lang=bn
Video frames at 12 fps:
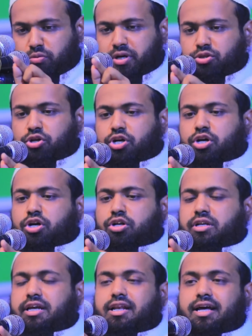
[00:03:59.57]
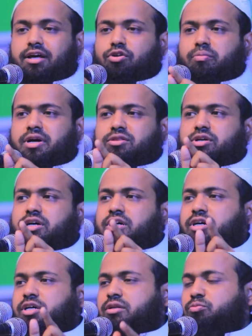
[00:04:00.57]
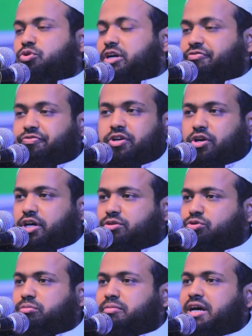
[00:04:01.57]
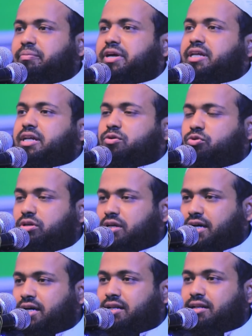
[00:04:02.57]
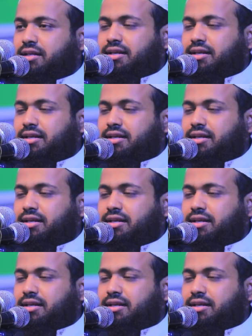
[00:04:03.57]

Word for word: রমাদন ইলা রমাদন মুকাফিরাতুন্না বাইনাহুন্না